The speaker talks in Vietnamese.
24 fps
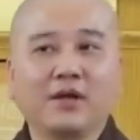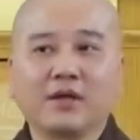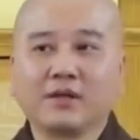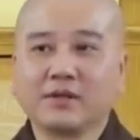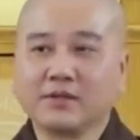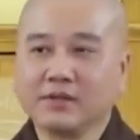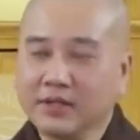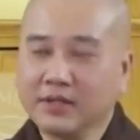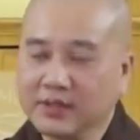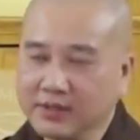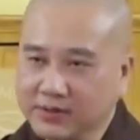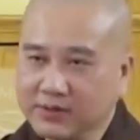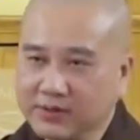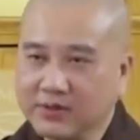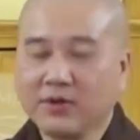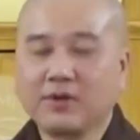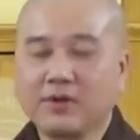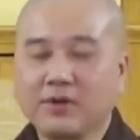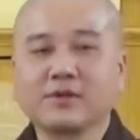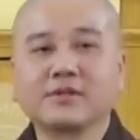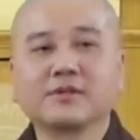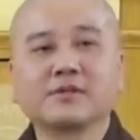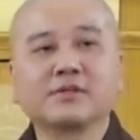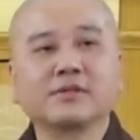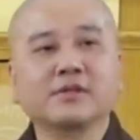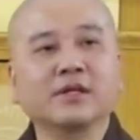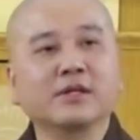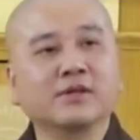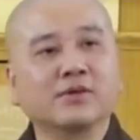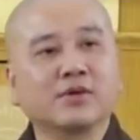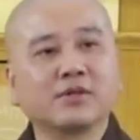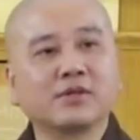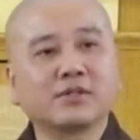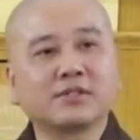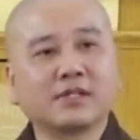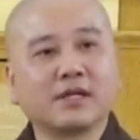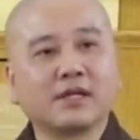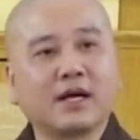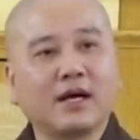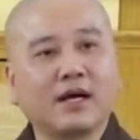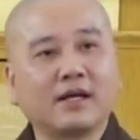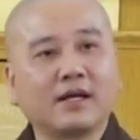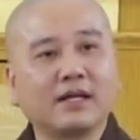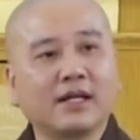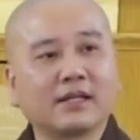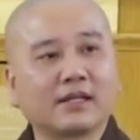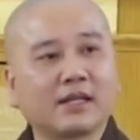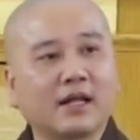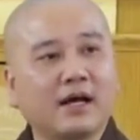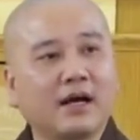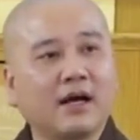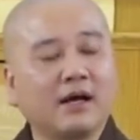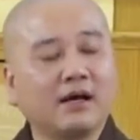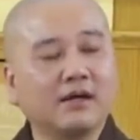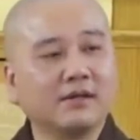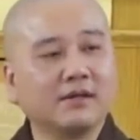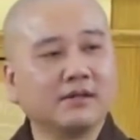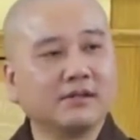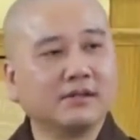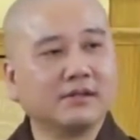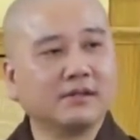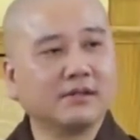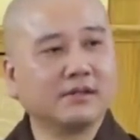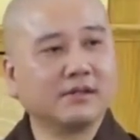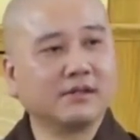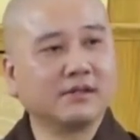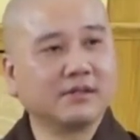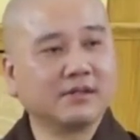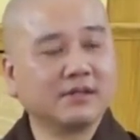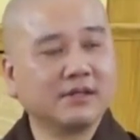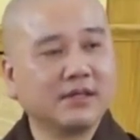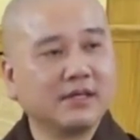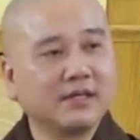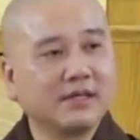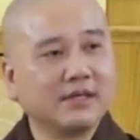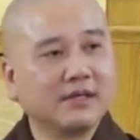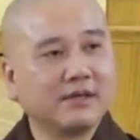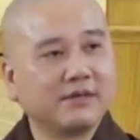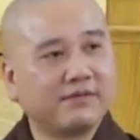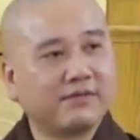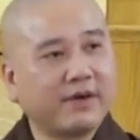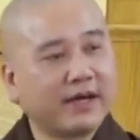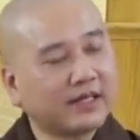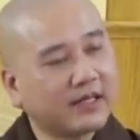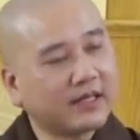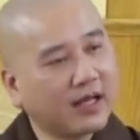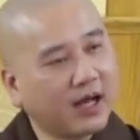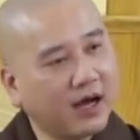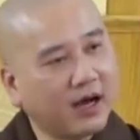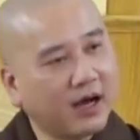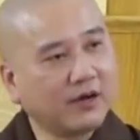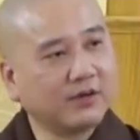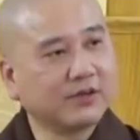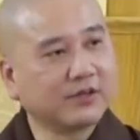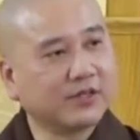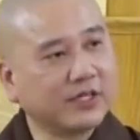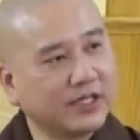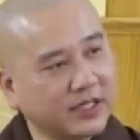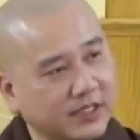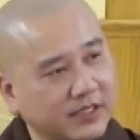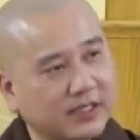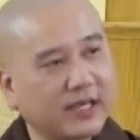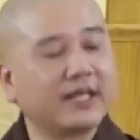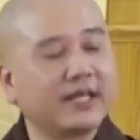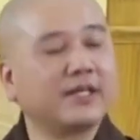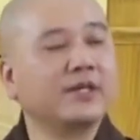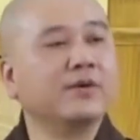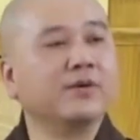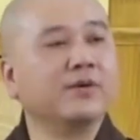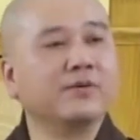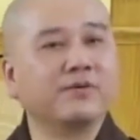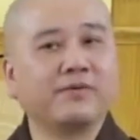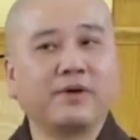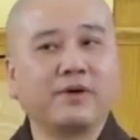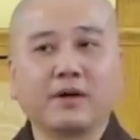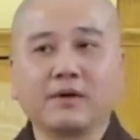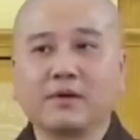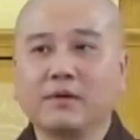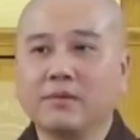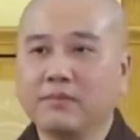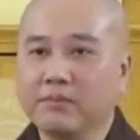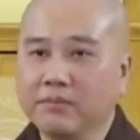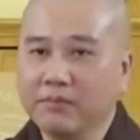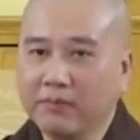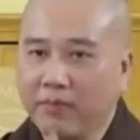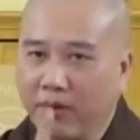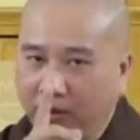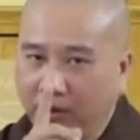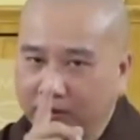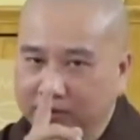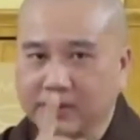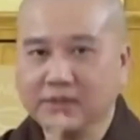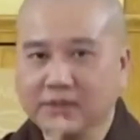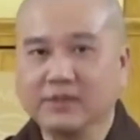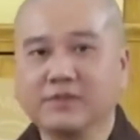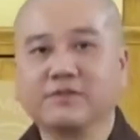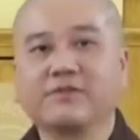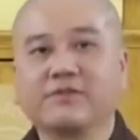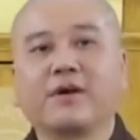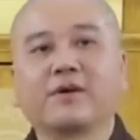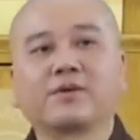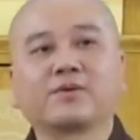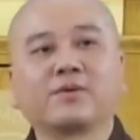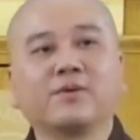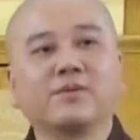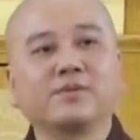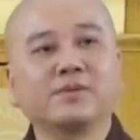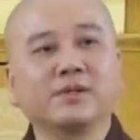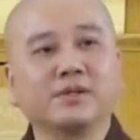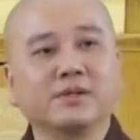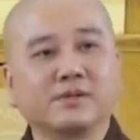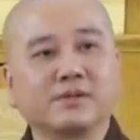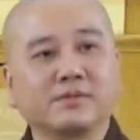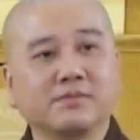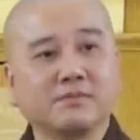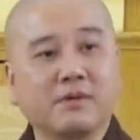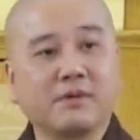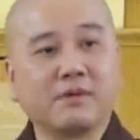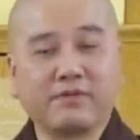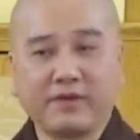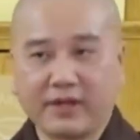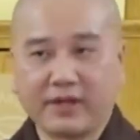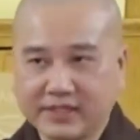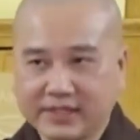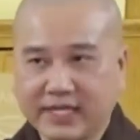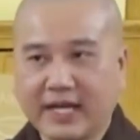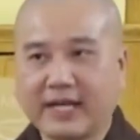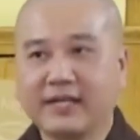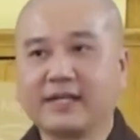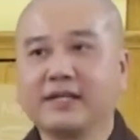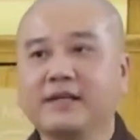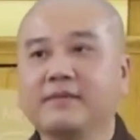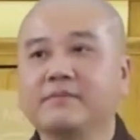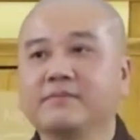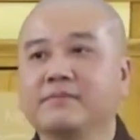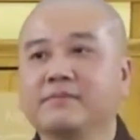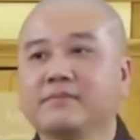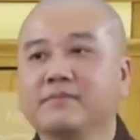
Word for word: Đừng có, đừng có sợ là thờ, phải thờ thiệt là nhiều Phật. Một tượng Phật cũng được, mà phải trang nghiêm.